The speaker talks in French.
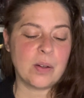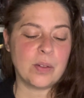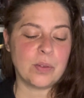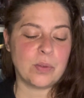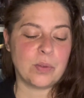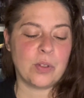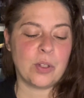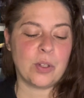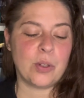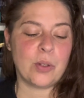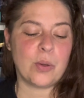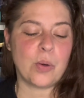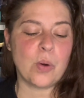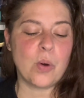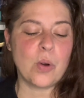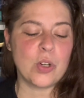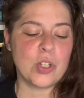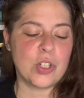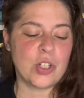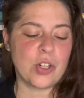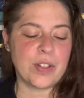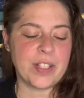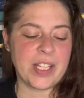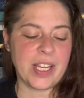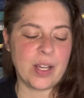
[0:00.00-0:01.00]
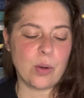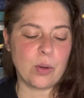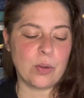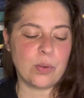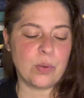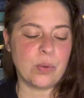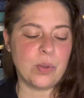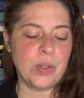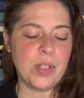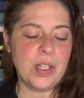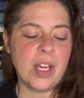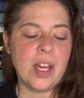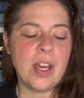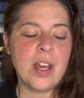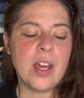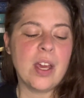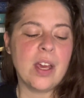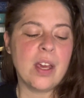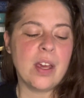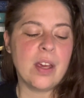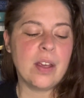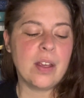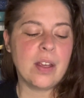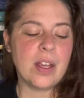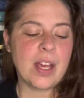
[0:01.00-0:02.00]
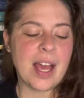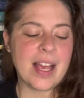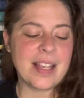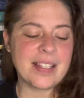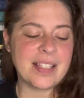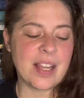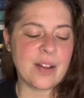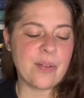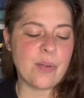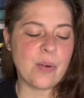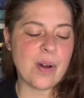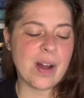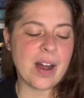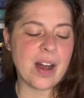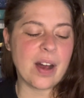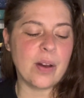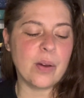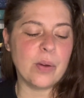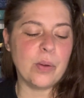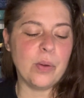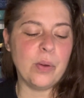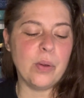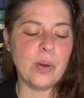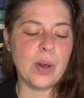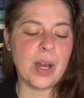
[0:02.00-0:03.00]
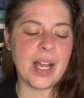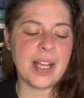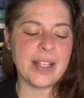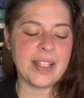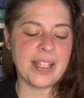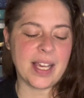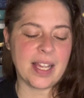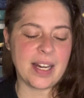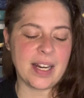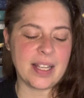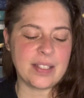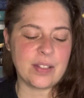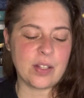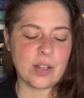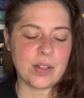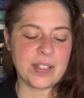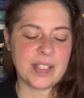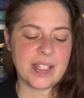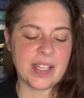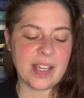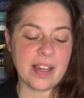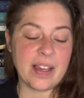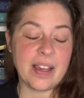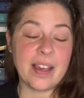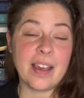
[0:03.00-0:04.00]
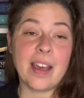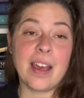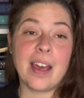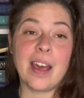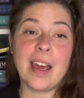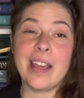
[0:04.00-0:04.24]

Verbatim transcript: de Auchan des grenouilles, à savoir Urania la sorcière,